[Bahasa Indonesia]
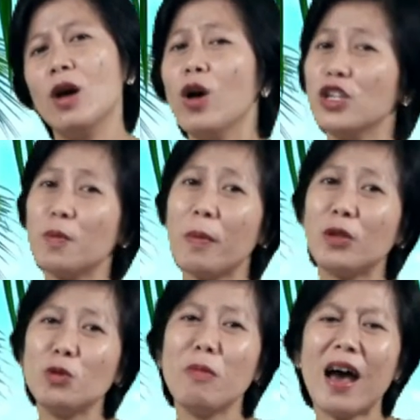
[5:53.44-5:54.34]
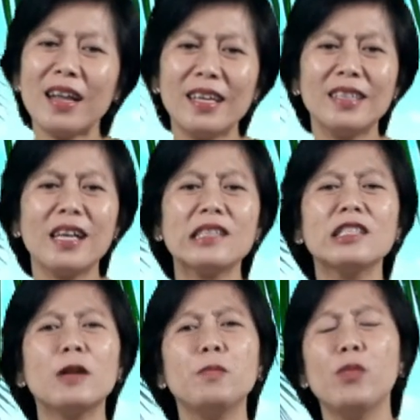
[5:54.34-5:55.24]
Oleh sebab itu, mari kita
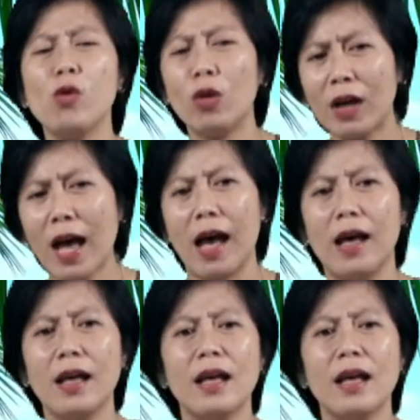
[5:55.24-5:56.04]
terbuka